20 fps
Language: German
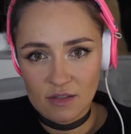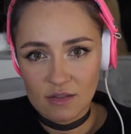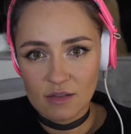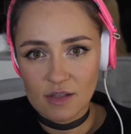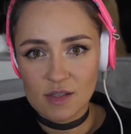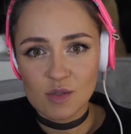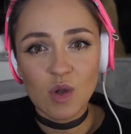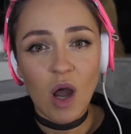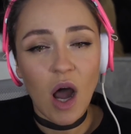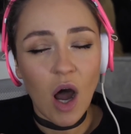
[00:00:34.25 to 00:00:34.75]

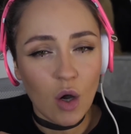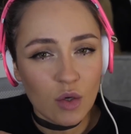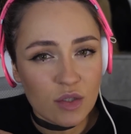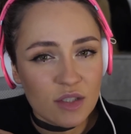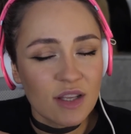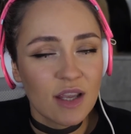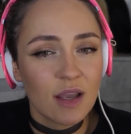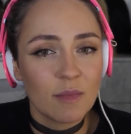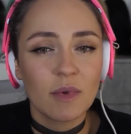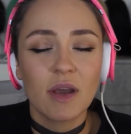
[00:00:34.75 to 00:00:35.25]
das du
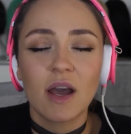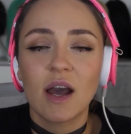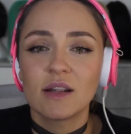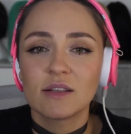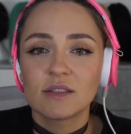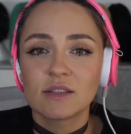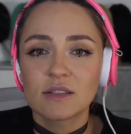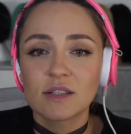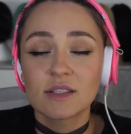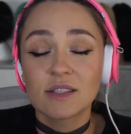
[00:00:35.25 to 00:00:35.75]
ausgeben
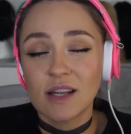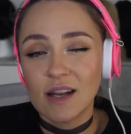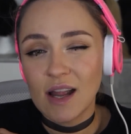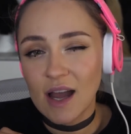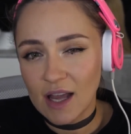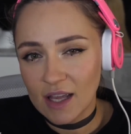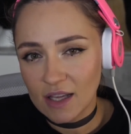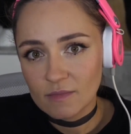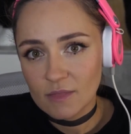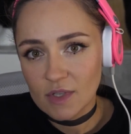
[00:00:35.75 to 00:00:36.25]
kannst, ist dein
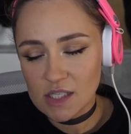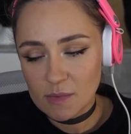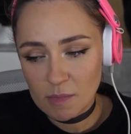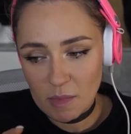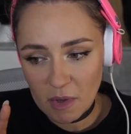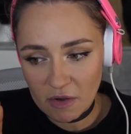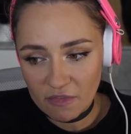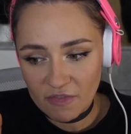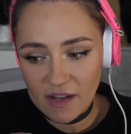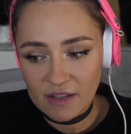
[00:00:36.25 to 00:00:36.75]
eigenes. Das hat mir
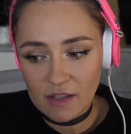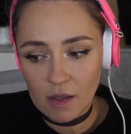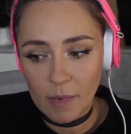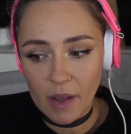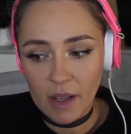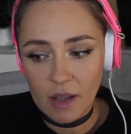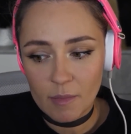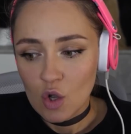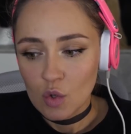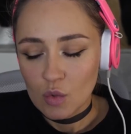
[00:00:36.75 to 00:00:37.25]
mein Vater
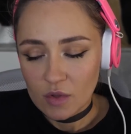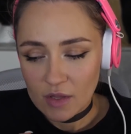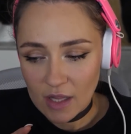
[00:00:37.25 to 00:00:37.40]
beigebracht.